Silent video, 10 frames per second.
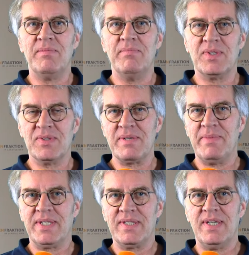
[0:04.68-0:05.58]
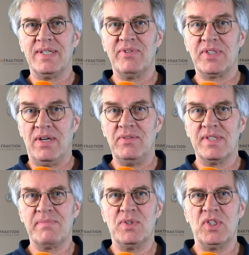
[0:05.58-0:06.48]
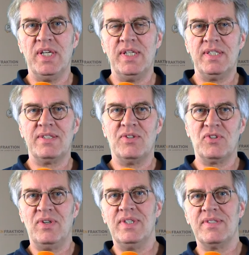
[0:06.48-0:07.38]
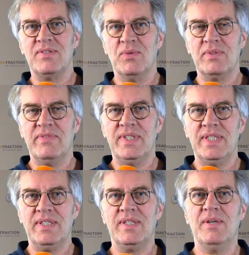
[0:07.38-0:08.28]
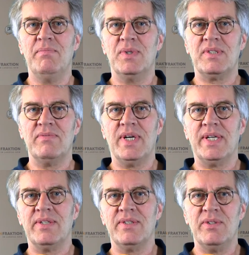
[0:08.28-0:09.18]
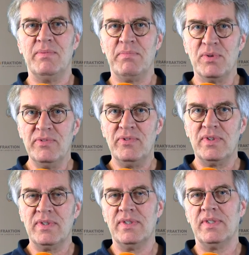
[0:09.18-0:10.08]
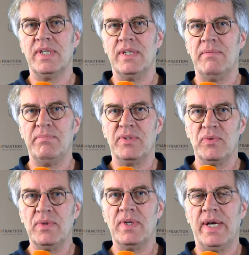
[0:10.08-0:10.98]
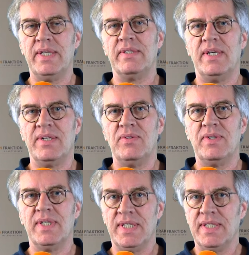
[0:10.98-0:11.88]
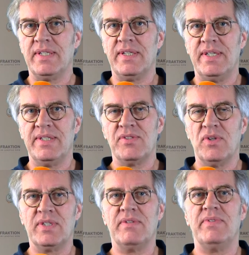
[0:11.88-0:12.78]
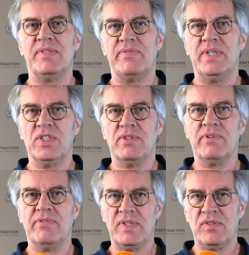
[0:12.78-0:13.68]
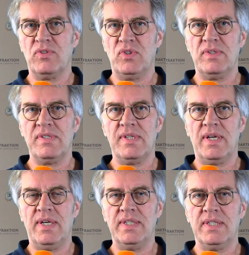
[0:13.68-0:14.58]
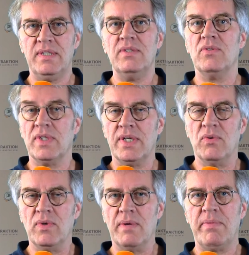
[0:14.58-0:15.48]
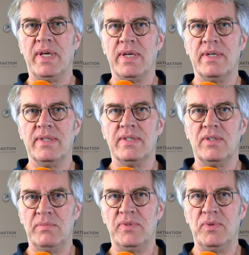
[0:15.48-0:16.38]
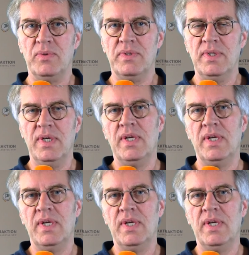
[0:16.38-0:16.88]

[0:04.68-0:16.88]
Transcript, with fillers: Mit unserem Antrag Vertrauen ist bestätigt, Kontrolle ist notwendig, möchten wir eine Überprüfung der Personeneintragung in den Dateien des nordrhein-westfälischen Verfassungsschutzes erreichen durch eine unabhängige Kommission.